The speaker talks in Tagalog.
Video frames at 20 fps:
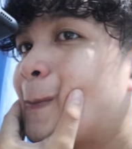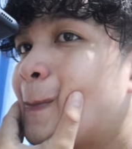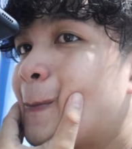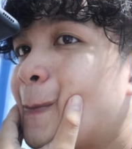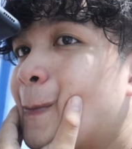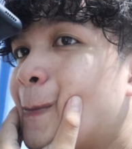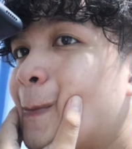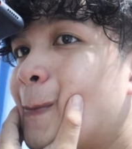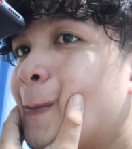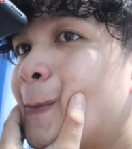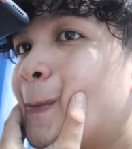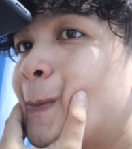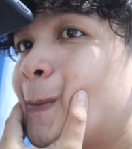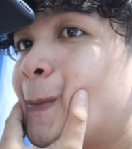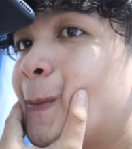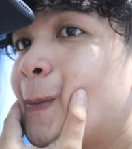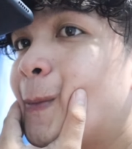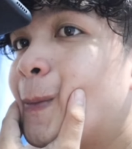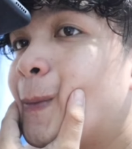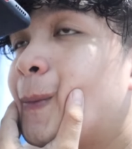niyan, sir.
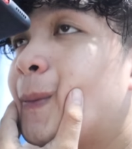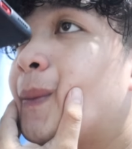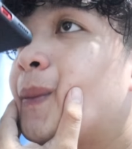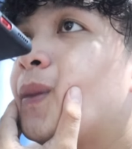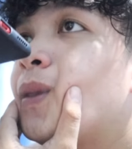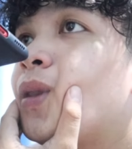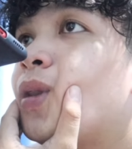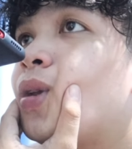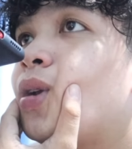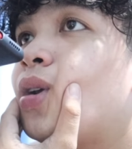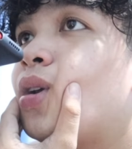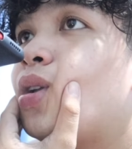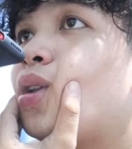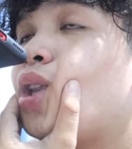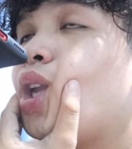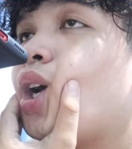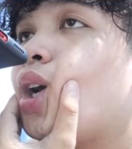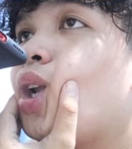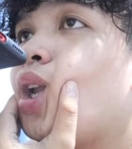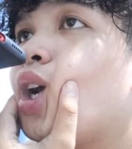
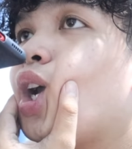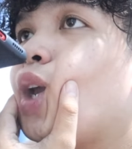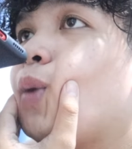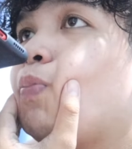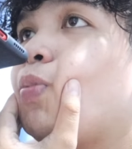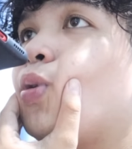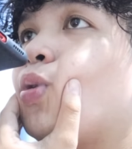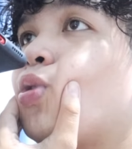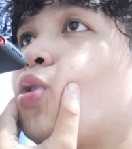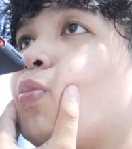Nakalagay po,